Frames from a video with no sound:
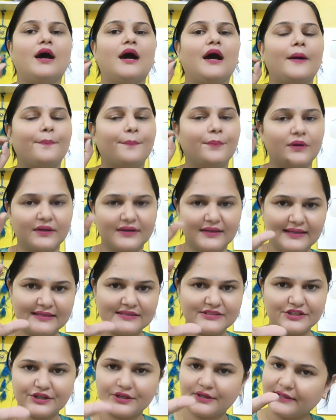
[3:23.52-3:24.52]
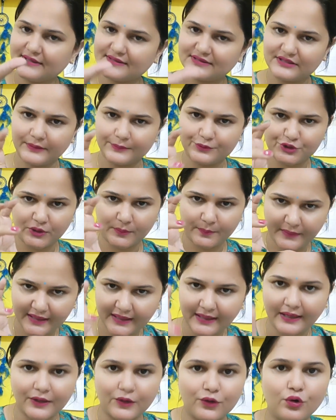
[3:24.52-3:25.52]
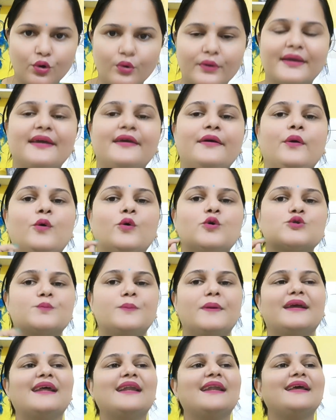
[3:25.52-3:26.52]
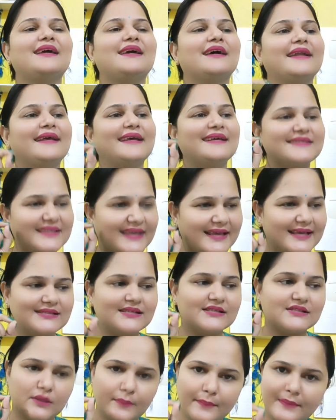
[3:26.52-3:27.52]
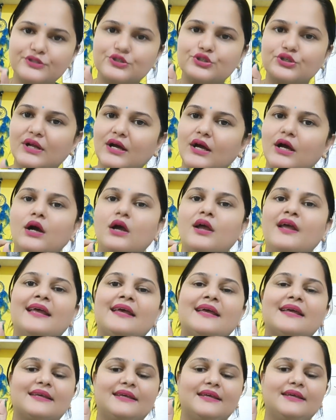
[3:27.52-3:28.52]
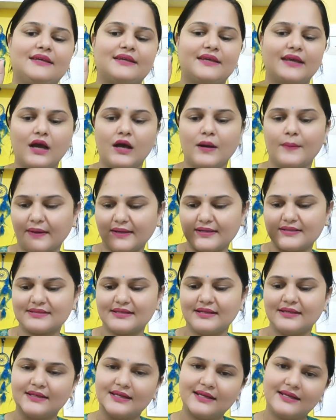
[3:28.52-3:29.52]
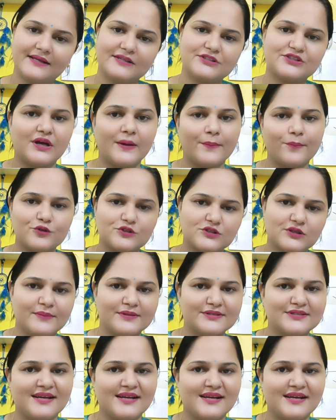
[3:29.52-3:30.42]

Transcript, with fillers: आप नीचे डिस्क्रिप्शन में लिंक होंगे उस पर क्लिक करेंगे सही से समझना कि क्या हमारी स्किन के लिए अच्छा आपको समझ